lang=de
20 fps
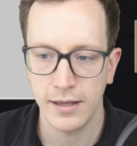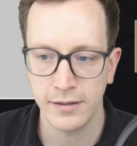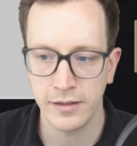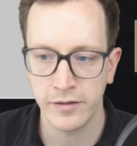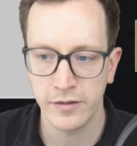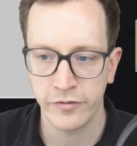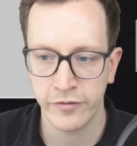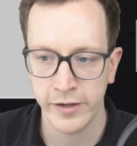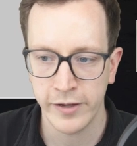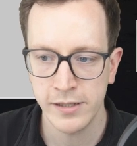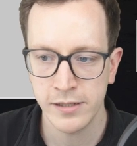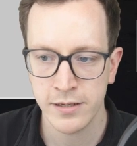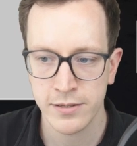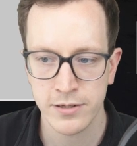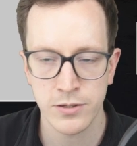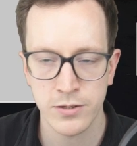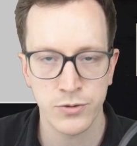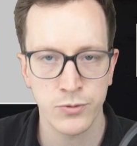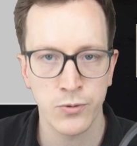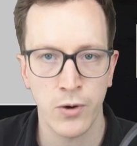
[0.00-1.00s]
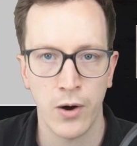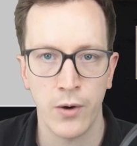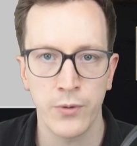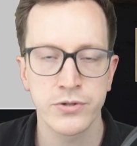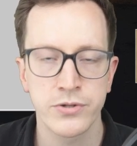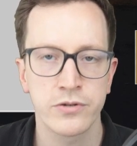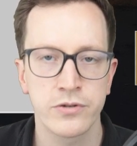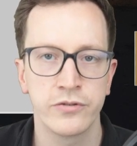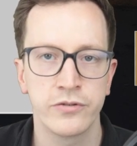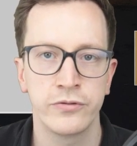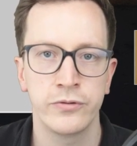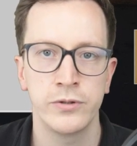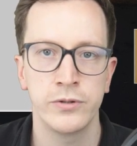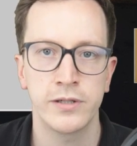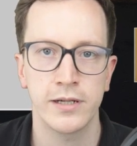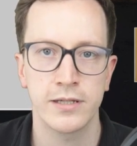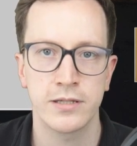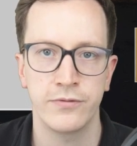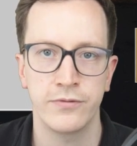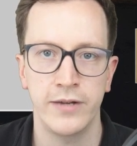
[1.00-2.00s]
Die Felder sind so ausgefüllt,
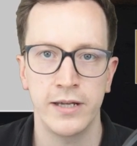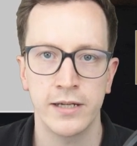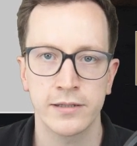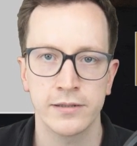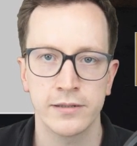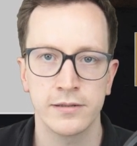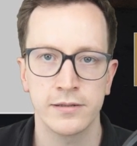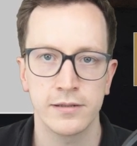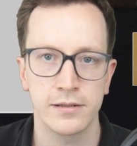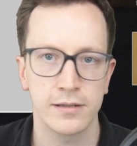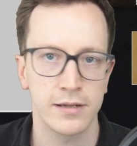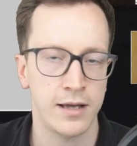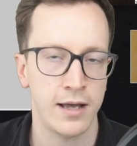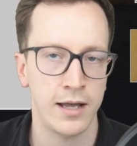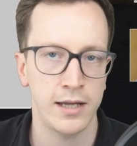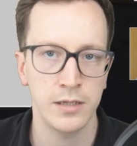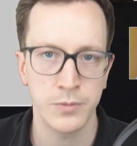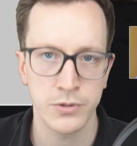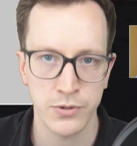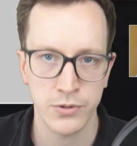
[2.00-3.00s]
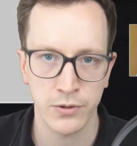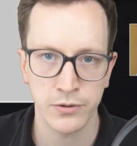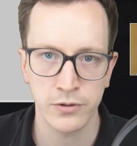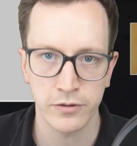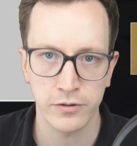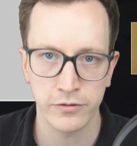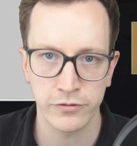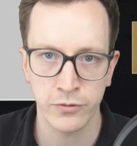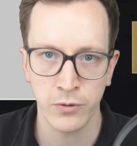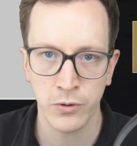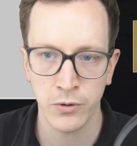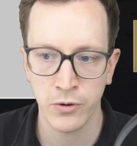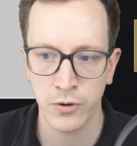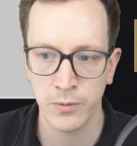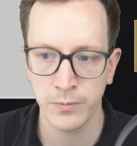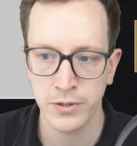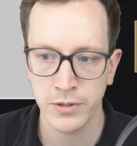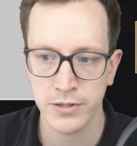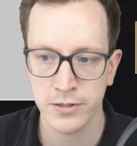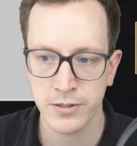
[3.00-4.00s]
als wären keine besonderen
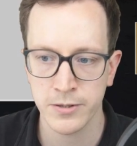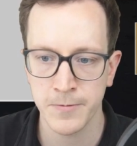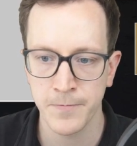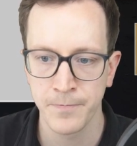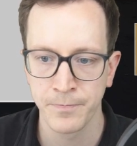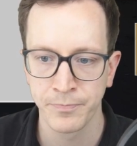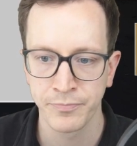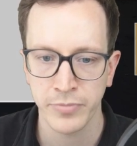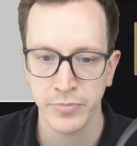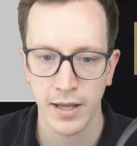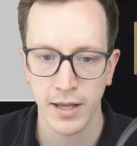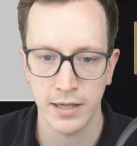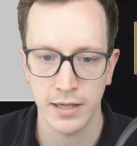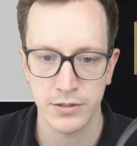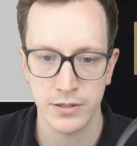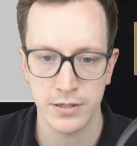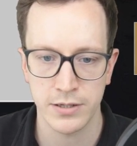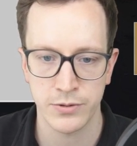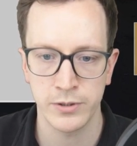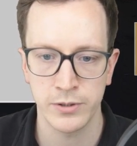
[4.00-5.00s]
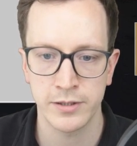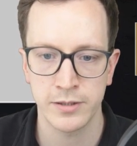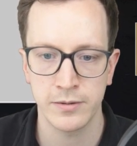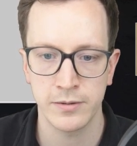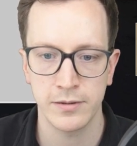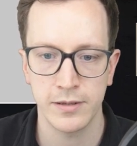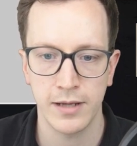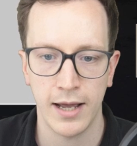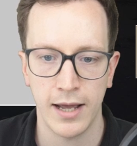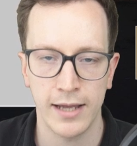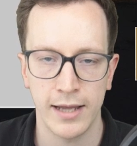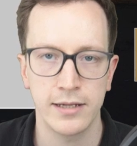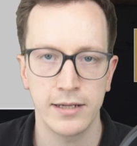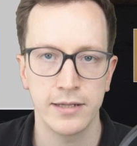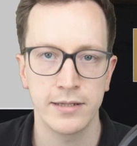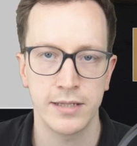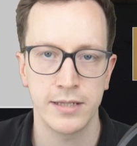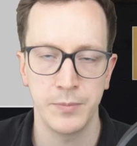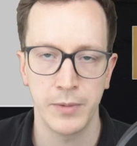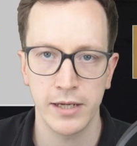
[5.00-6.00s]
Vorkommnisse. Also das sollte
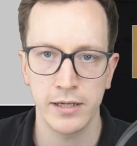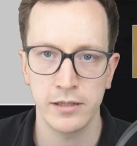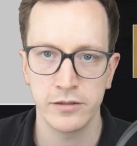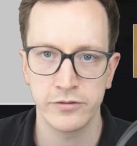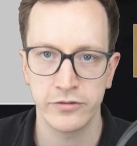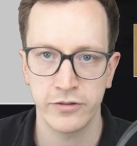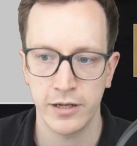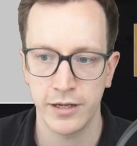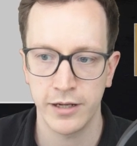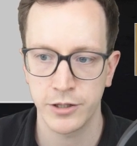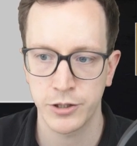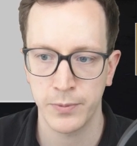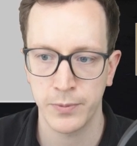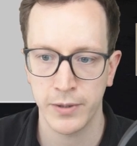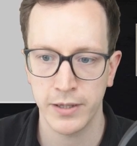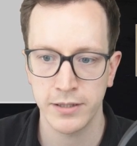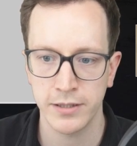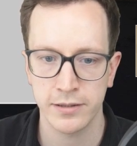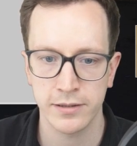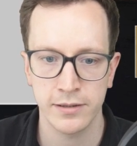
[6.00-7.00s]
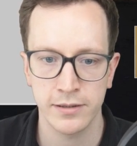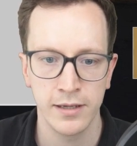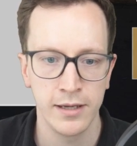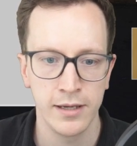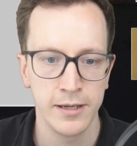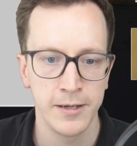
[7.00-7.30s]
eigentlich dem Regelfall entsprechen.